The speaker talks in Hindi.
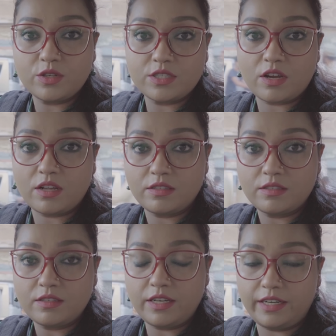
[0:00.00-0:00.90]
हजरात
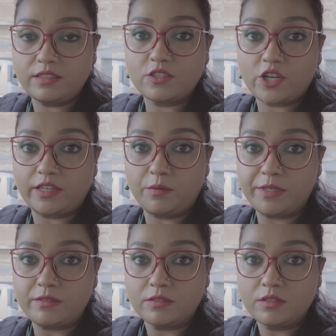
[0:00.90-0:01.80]
लेडीज एंड
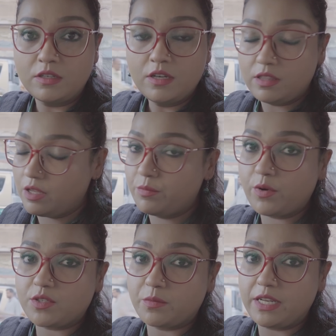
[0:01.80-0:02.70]
जेंटलमैन द
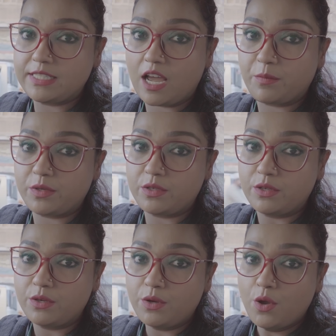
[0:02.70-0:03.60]
इम्पॉसिबल हैज हैपेंड
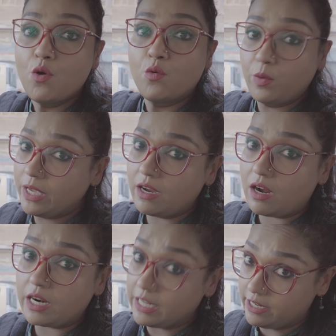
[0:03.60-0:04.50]
वी
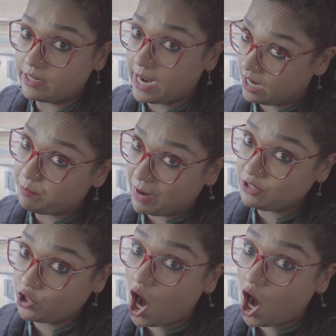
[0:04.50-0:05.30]
आर हियर एट बंस